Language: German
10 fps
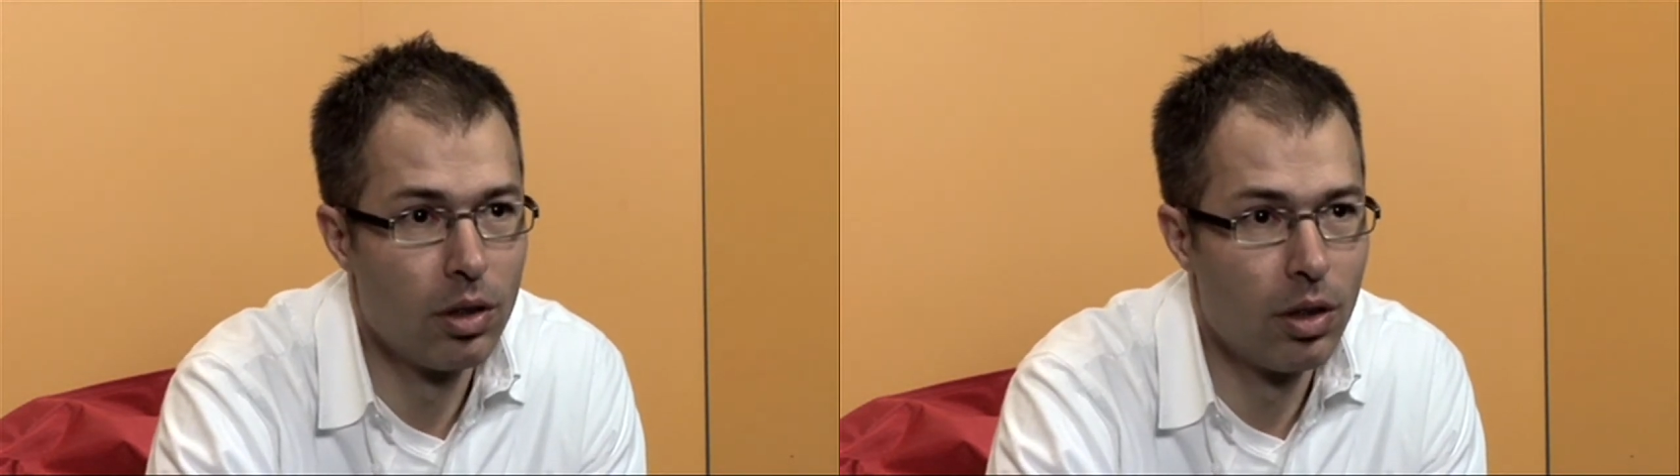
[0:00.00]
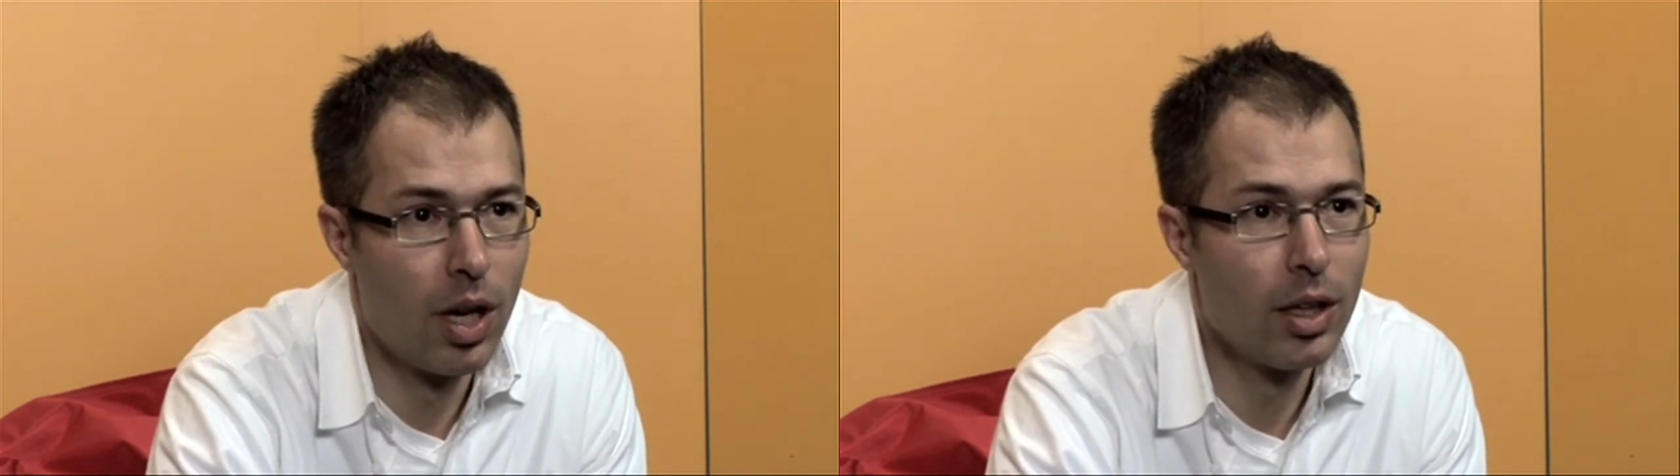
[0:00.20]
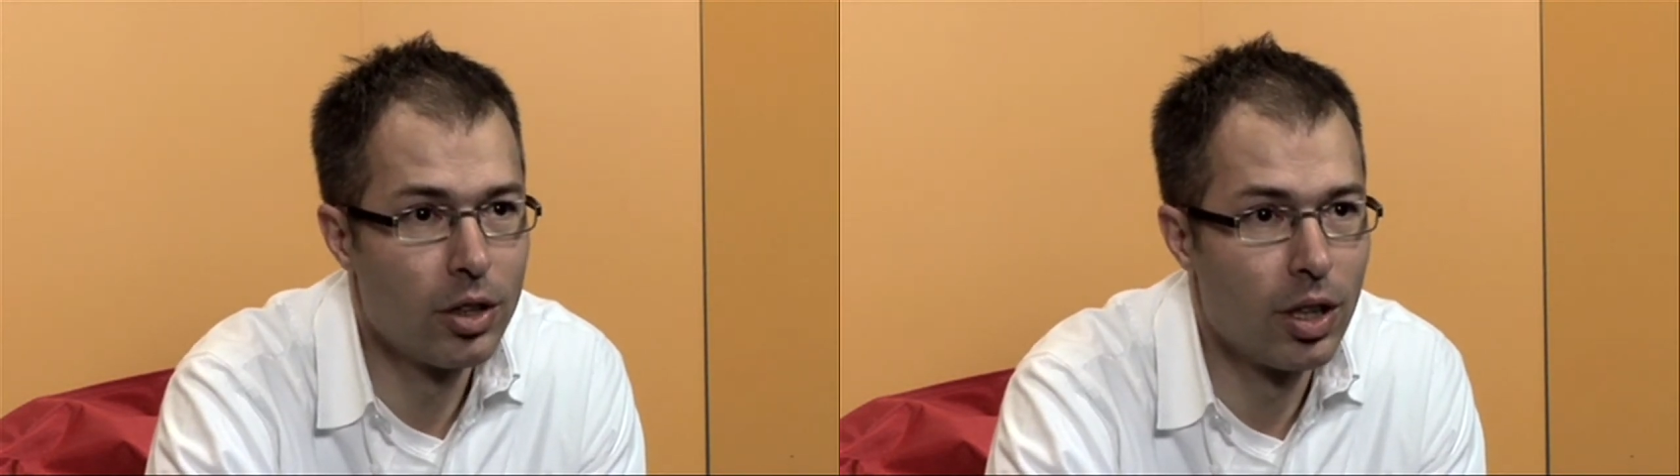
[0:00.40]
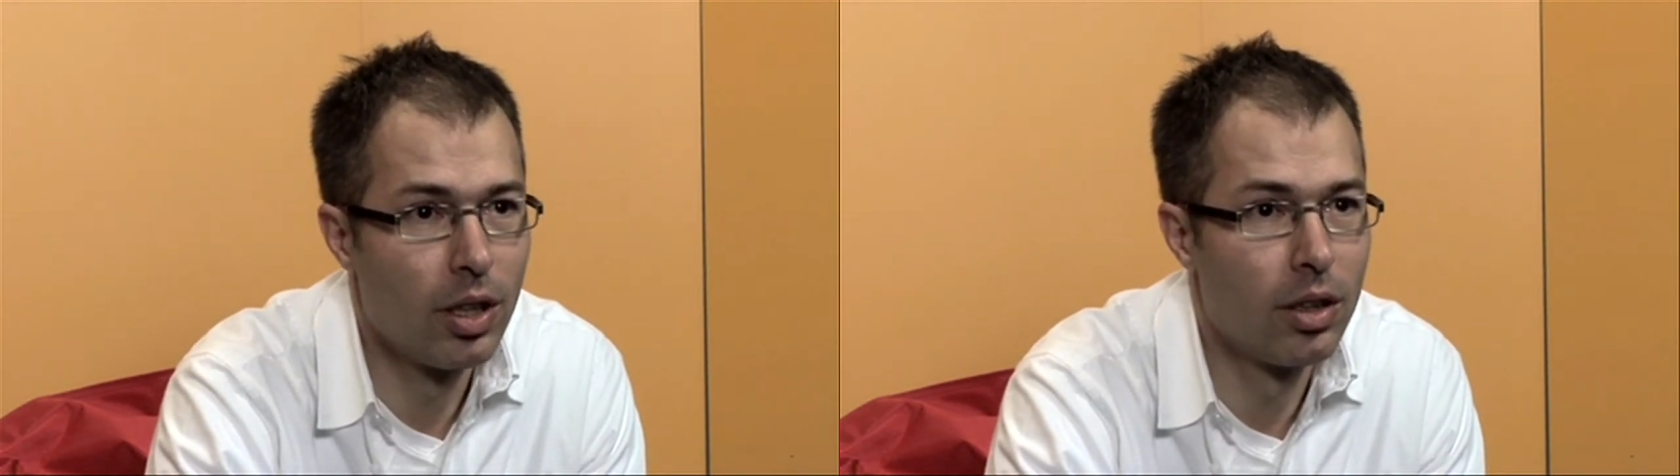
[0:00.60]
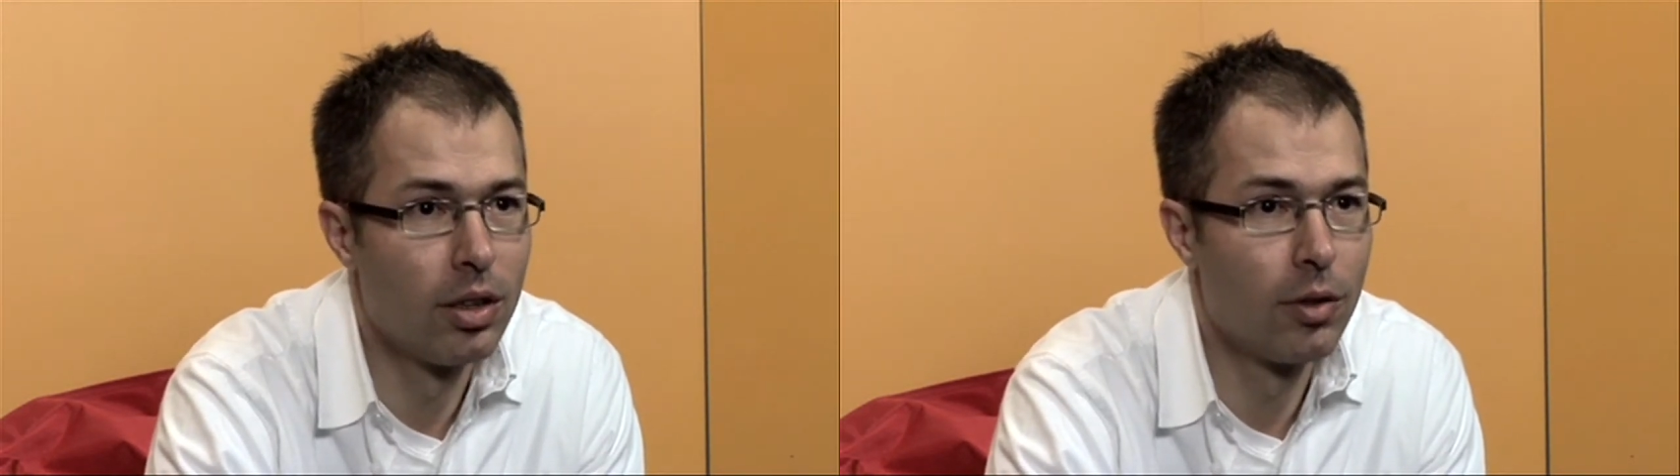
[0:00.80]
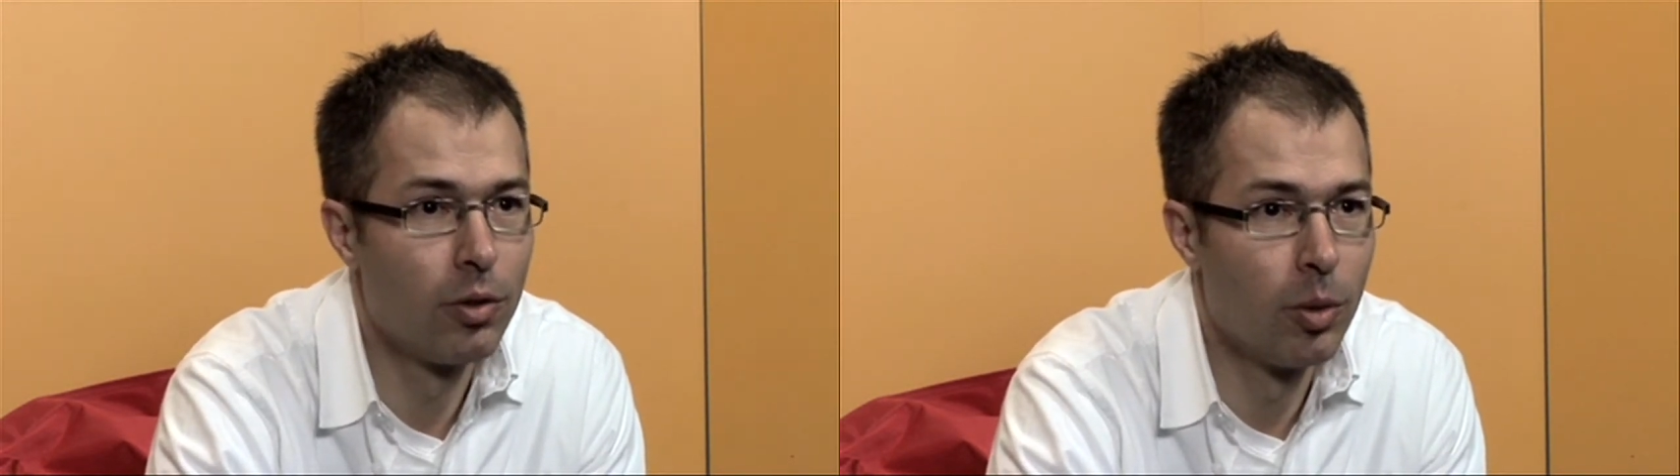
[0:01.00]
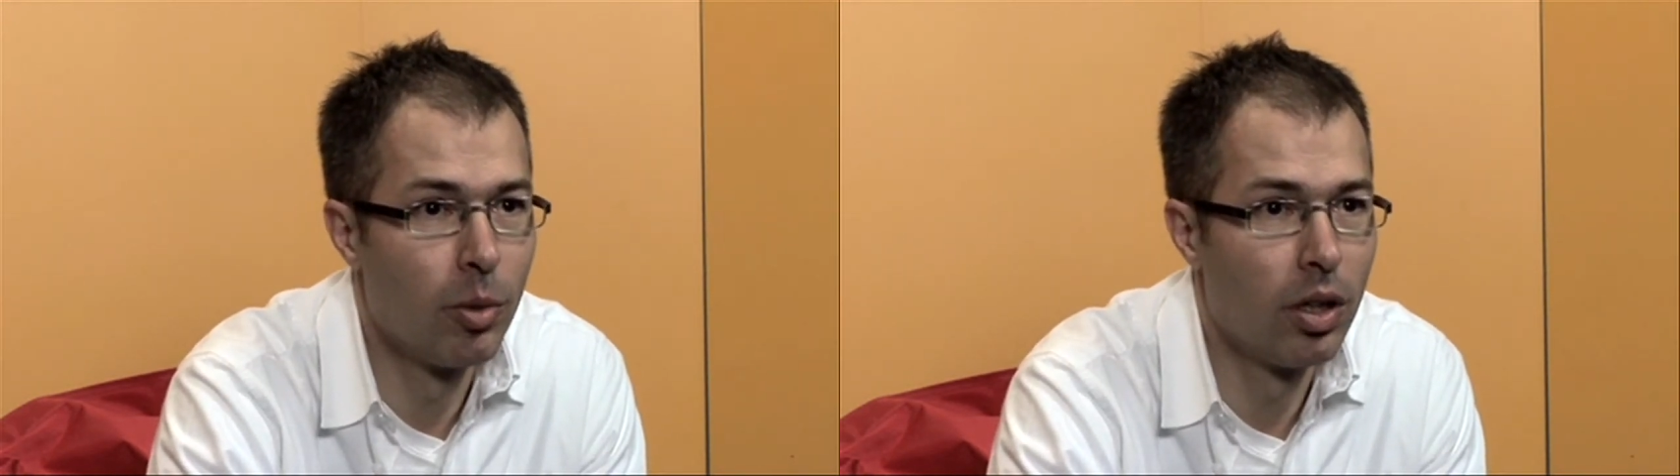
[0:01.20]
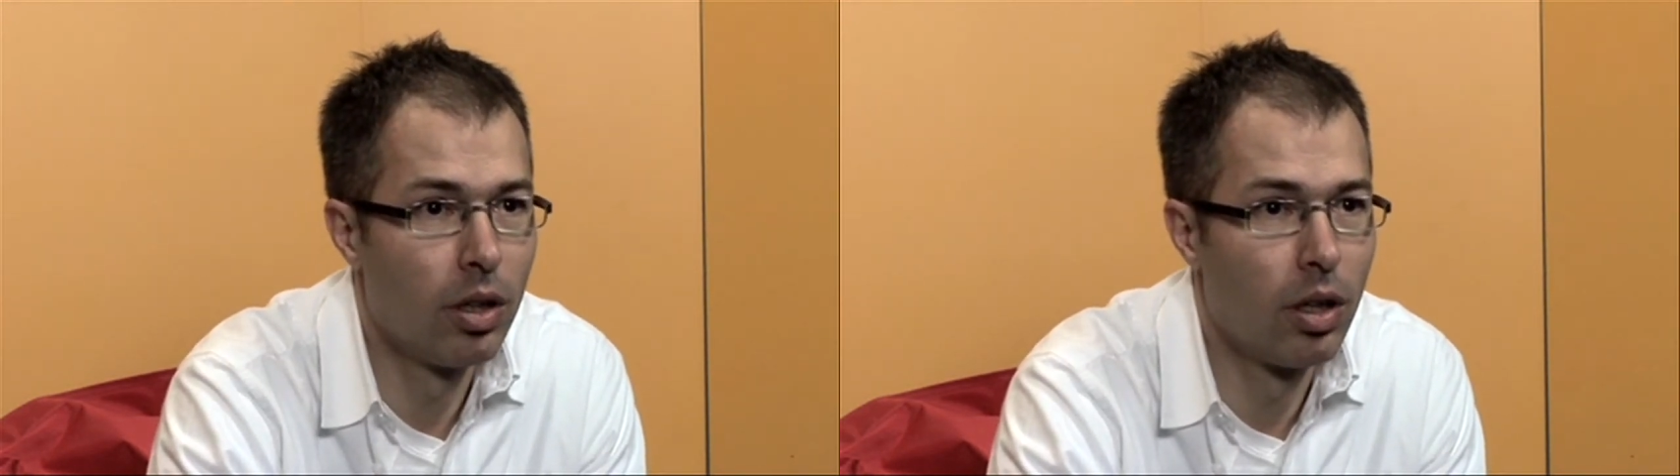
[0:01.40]
Angestellte in der
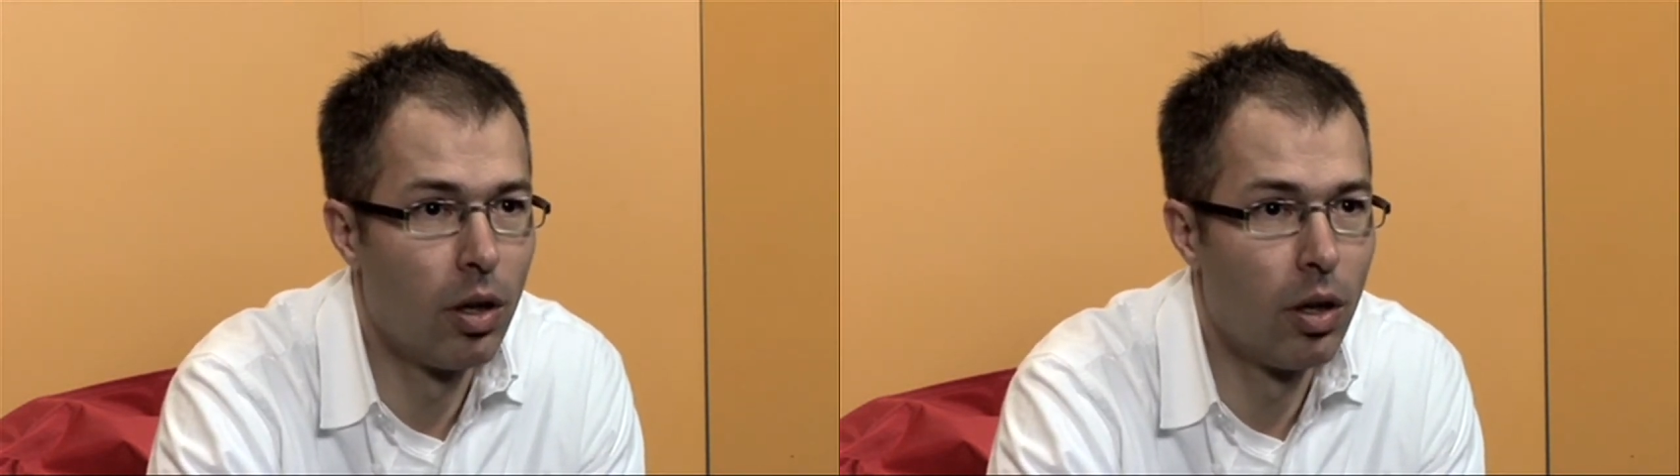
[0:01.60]
Firma,